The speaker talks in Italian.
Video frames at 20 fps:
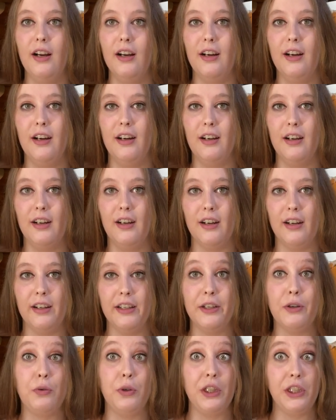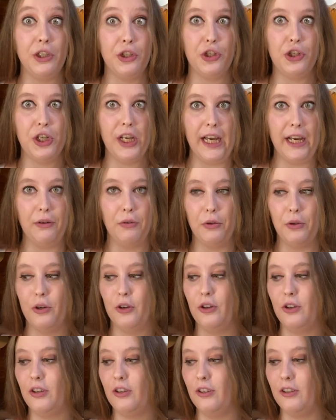eh, i 15
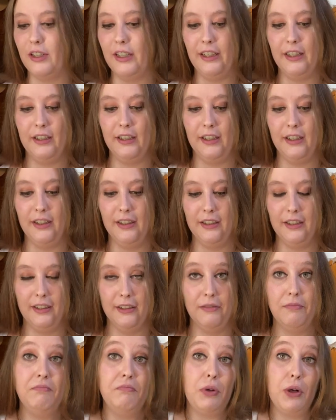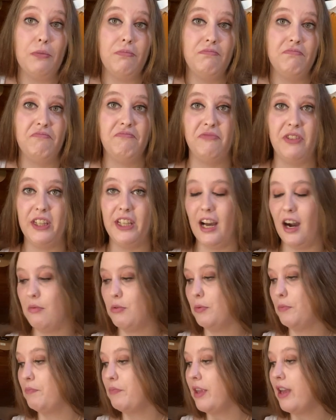euro e... boh,
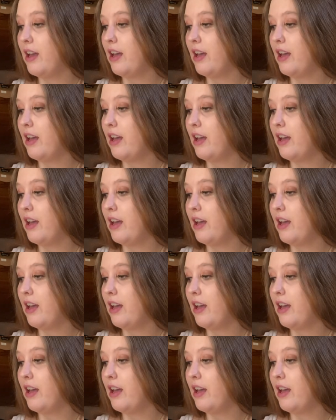vediamo.